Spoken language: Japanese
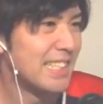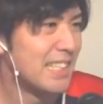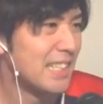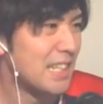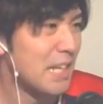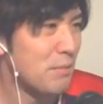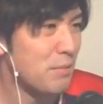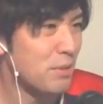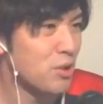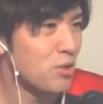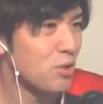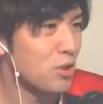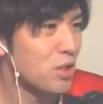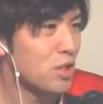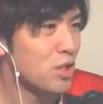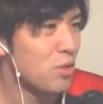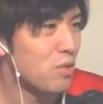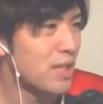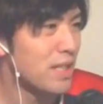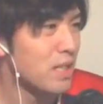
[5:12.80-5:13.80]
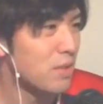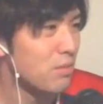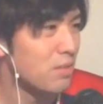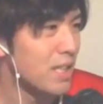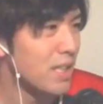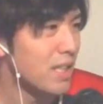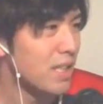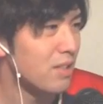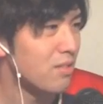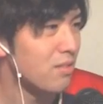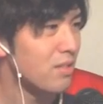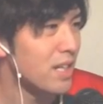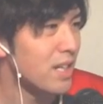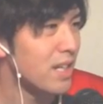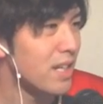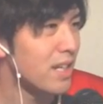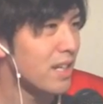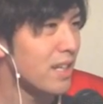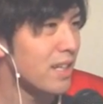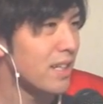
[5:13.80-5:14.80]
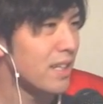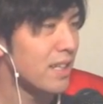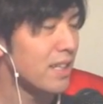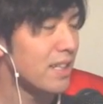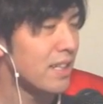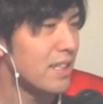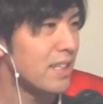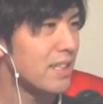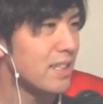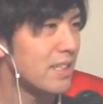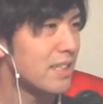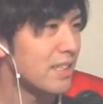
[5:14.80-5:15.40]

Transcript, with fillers: やっぱ調子の悪さも出てんのかな